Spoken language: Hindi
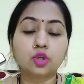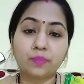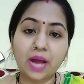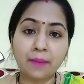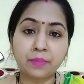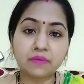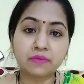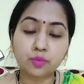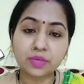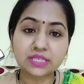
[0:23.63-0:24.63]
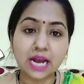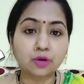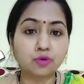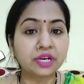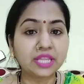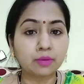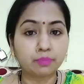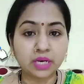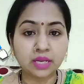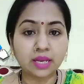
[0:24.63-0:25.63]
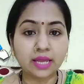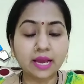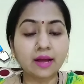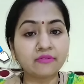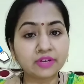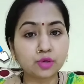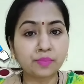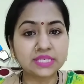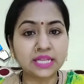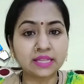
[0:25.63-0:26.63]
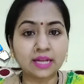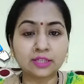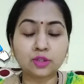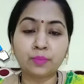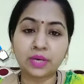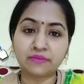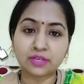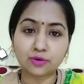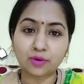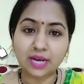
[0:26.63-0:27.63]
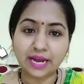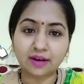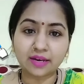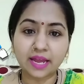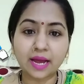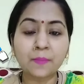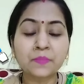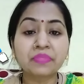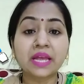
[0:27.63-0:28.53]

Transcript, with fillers: तो आप मेरी वीडियो में स्टार्ट प्रिंट तक बनी रहिएगा वीडियो पसंद आती तो मेरी वीडियो को लाइक करिएगा